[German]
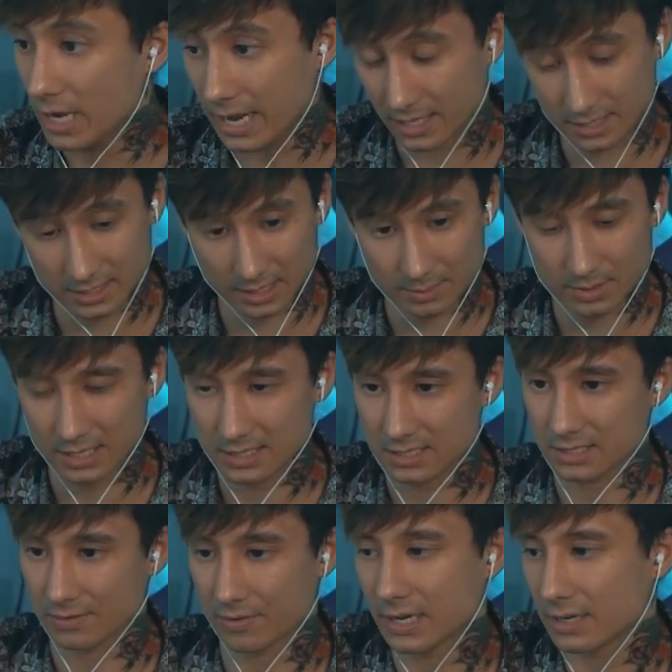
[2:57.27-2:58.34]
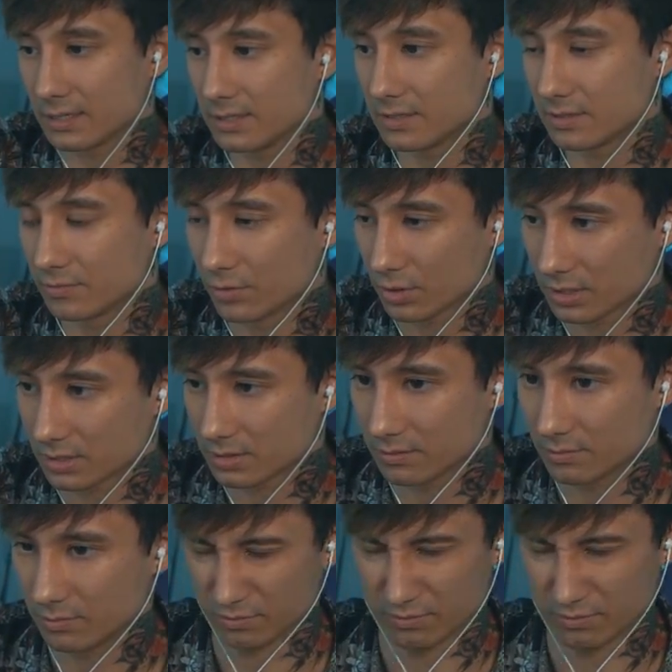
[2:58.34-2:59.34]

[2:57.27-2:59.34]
extrem hässlich. Er war ja nicht wirklich